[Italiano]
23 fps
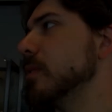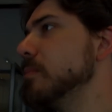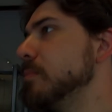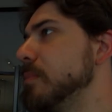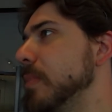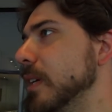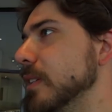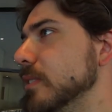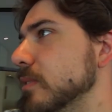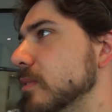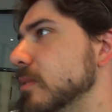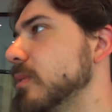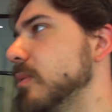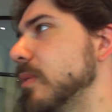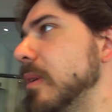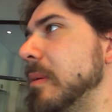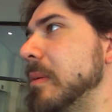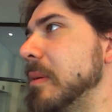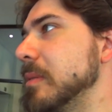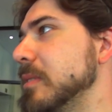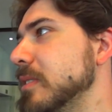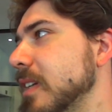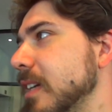un pezzo qua,
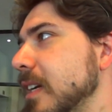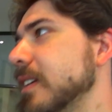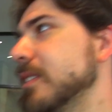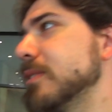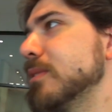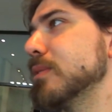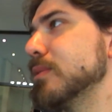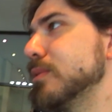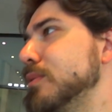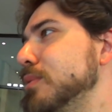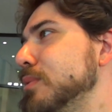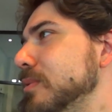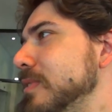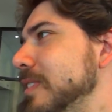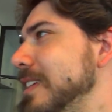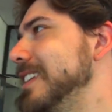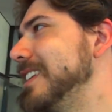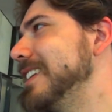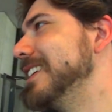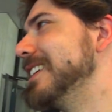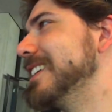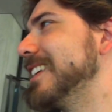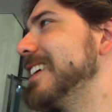mi sa che sono
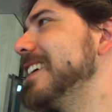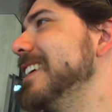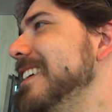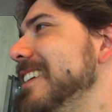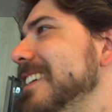souvenir.